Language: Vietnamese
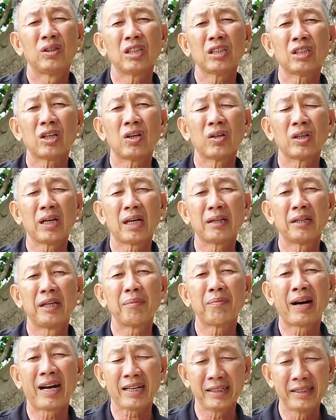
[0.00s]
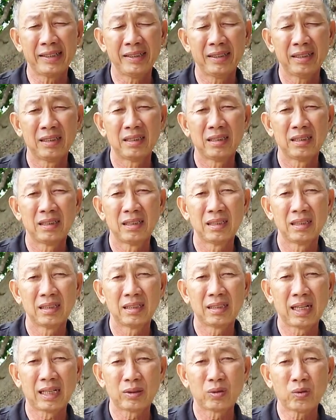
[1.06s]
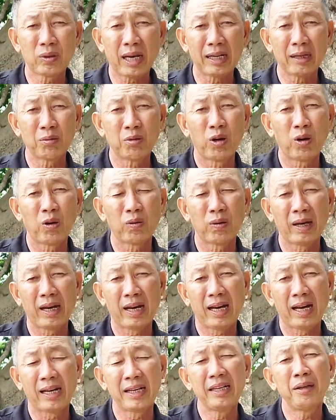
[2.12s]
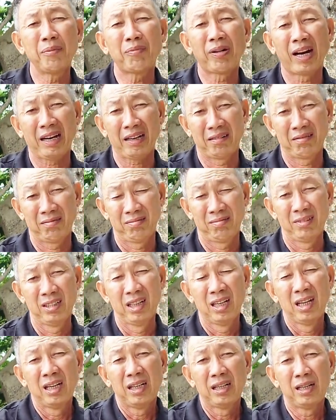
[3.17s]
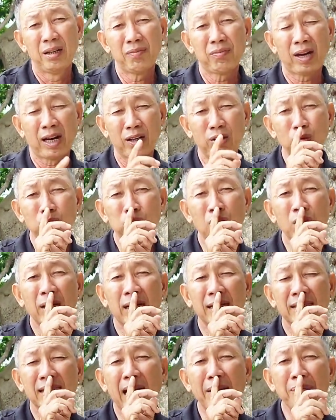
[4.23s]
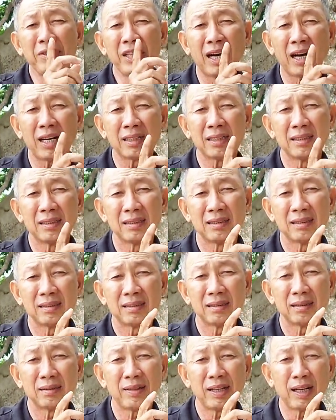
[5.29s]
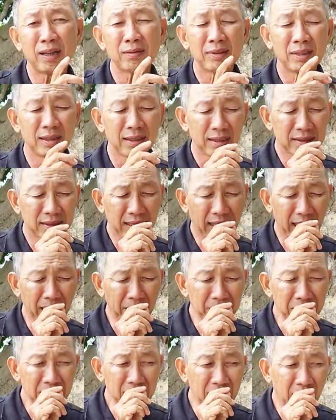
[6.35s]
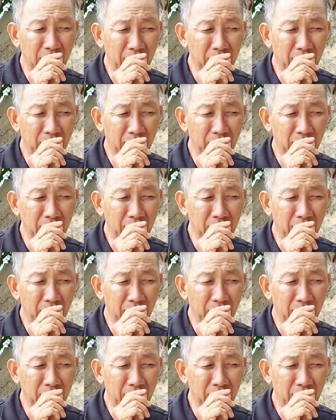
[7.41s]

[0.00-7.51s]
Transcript: dạ. nói thôi anh niệm phật đi là tôi canh đồng hồ là anh niệm phật niệm phật lúc đó là 8 giờ phải không 8